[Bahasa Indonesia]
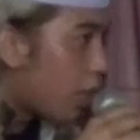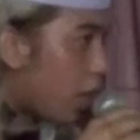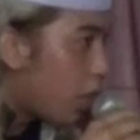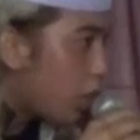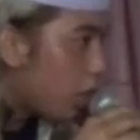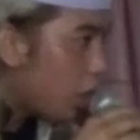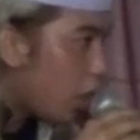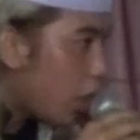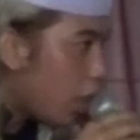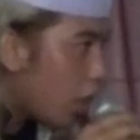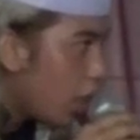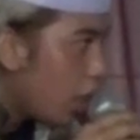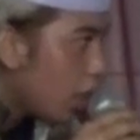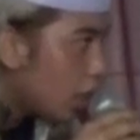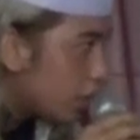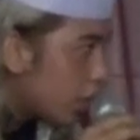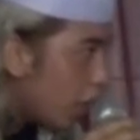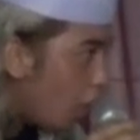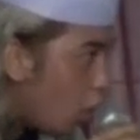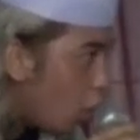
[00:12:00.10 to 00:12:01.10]

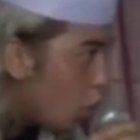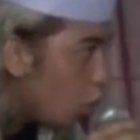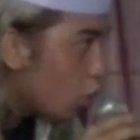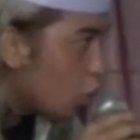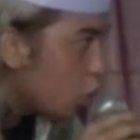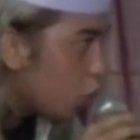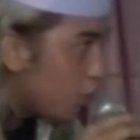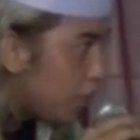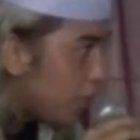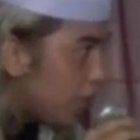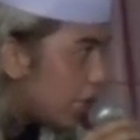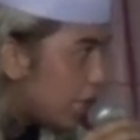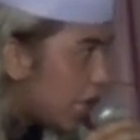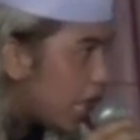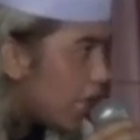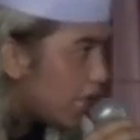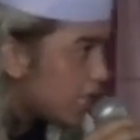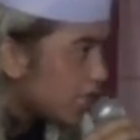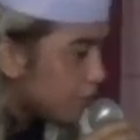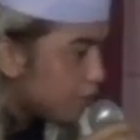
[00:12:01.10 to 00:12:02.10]
Allah
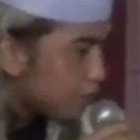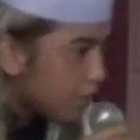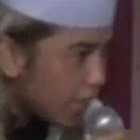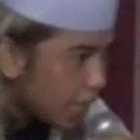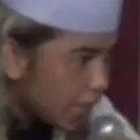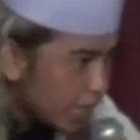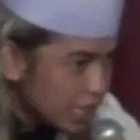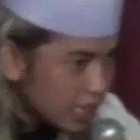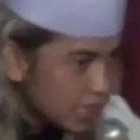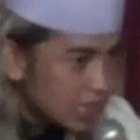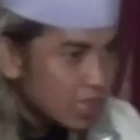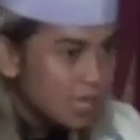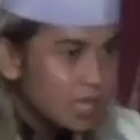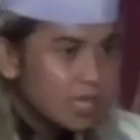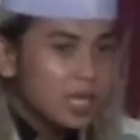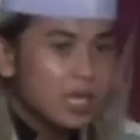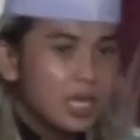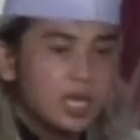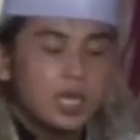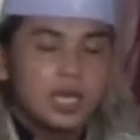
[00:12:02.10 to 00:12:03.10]
na'udzubillahi min
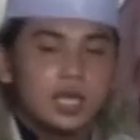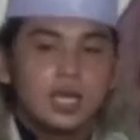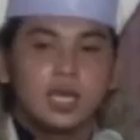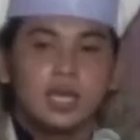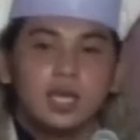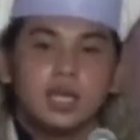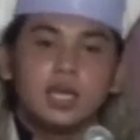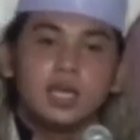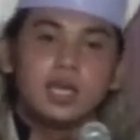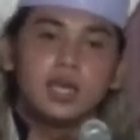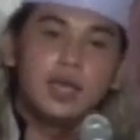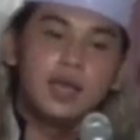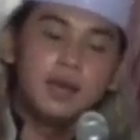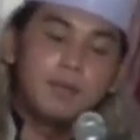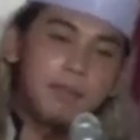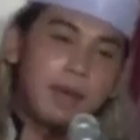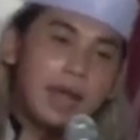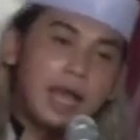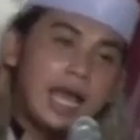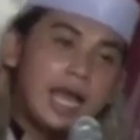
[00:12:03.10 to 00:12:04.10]

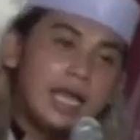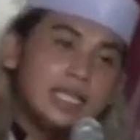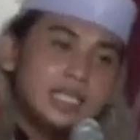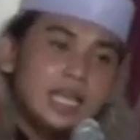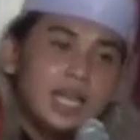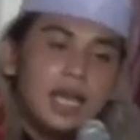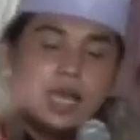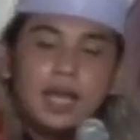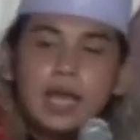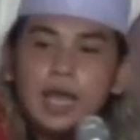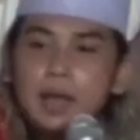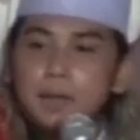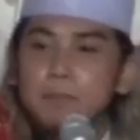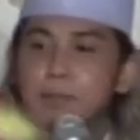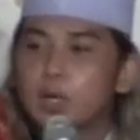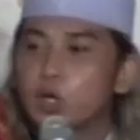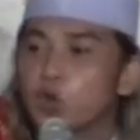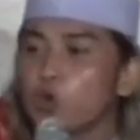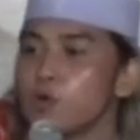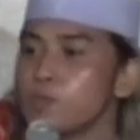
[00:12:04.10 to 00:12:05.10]
makanya
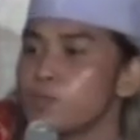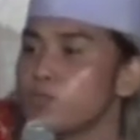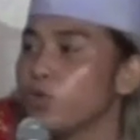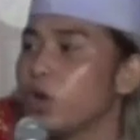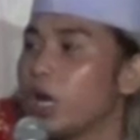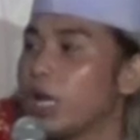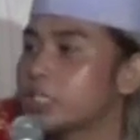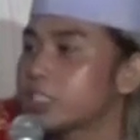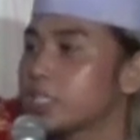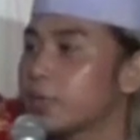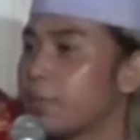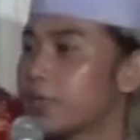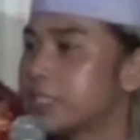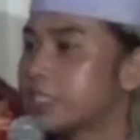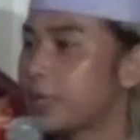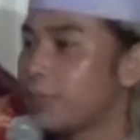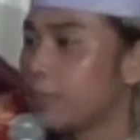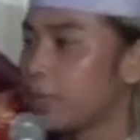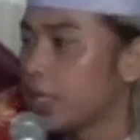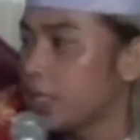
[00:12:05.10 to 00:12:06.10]
perkumpulan
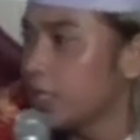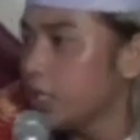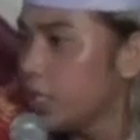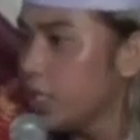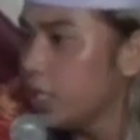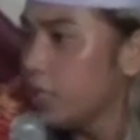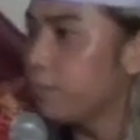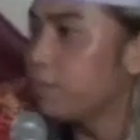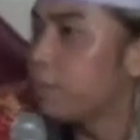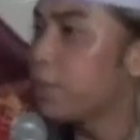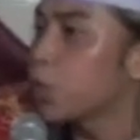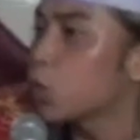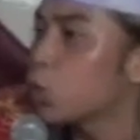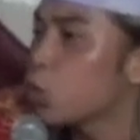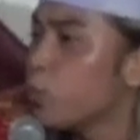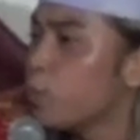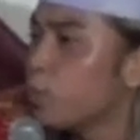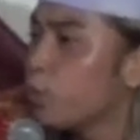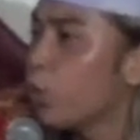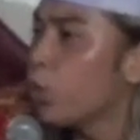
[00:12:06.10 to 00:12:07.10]
semacam ini
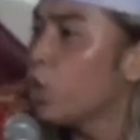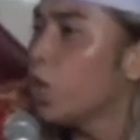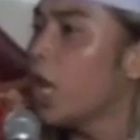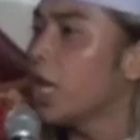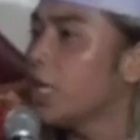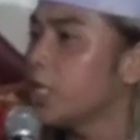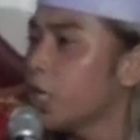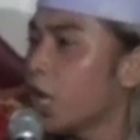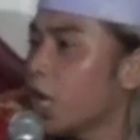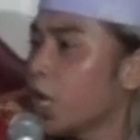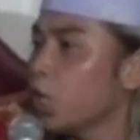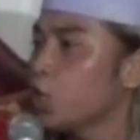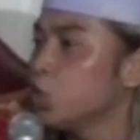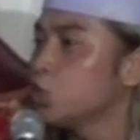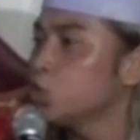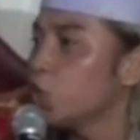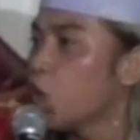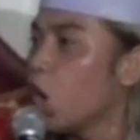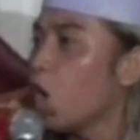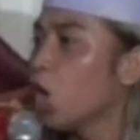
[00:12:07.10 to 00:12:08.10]
perkumpulan yang
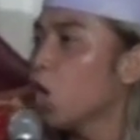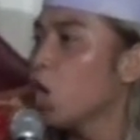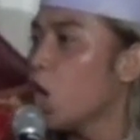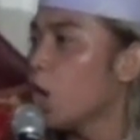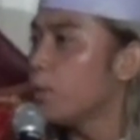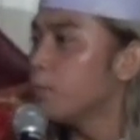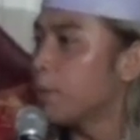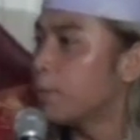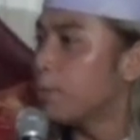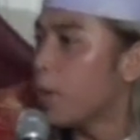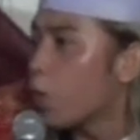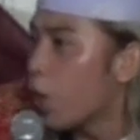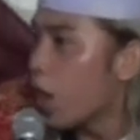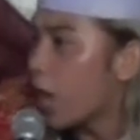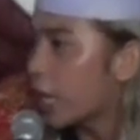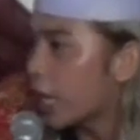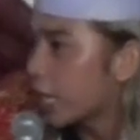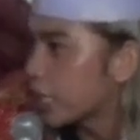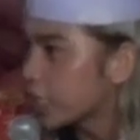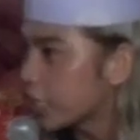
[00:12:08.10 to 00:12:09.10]
insya Allah
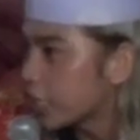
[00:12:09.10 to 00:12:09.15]
membawakan